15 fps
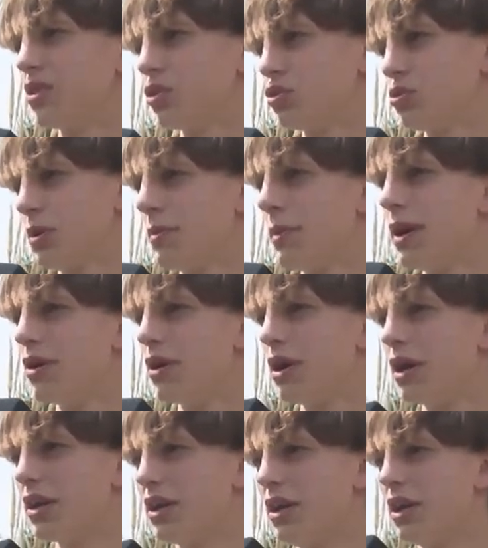me hacen consumir
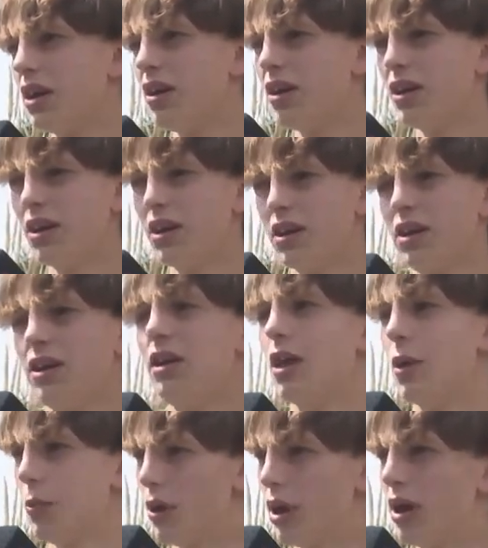menos energía.
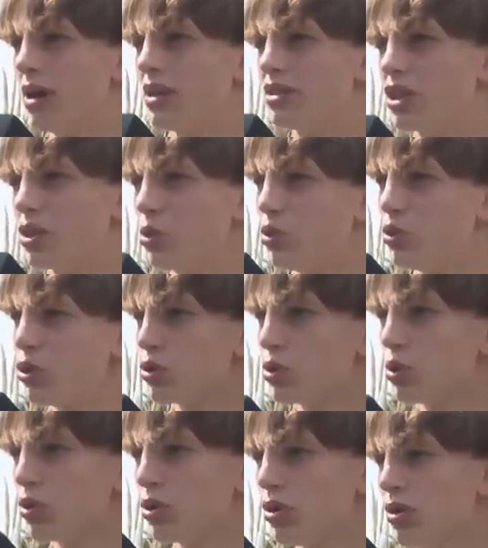Y después en el segundo
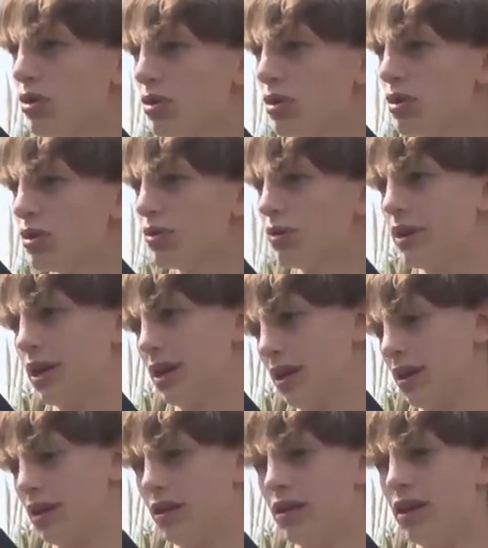turno
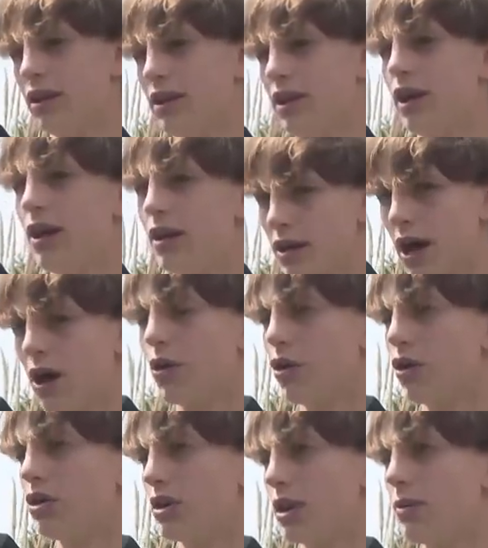del, del día
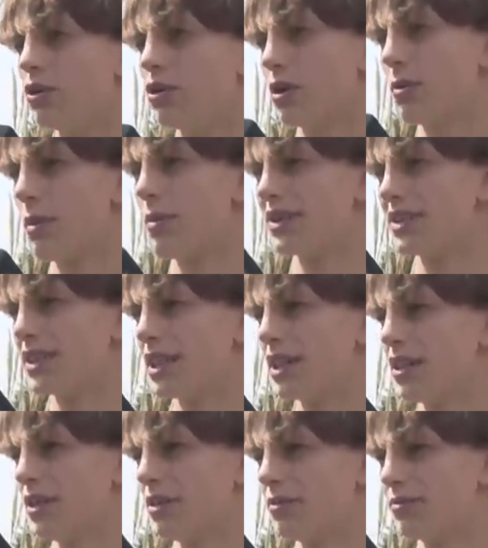hago los entrenamientos que me pasa
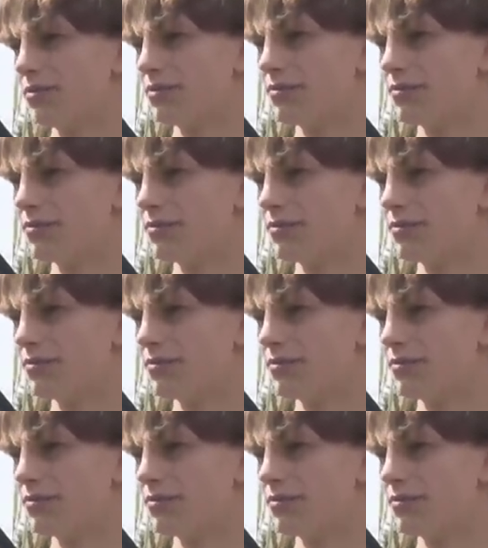Tati.